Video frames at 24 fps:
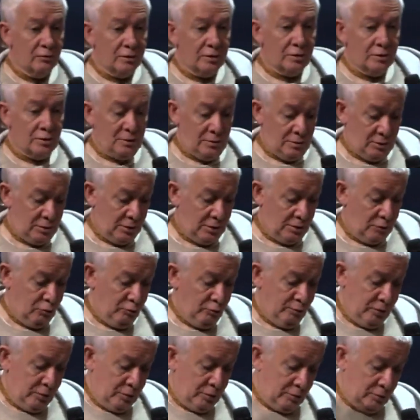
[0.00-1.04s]
Вот человек
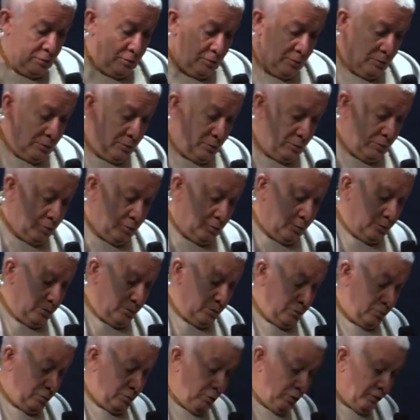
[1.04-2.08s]
рубит
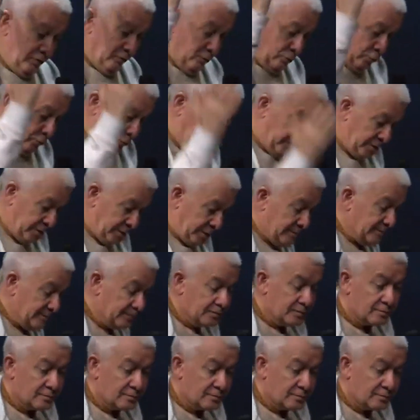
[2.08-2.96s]
голову курицы.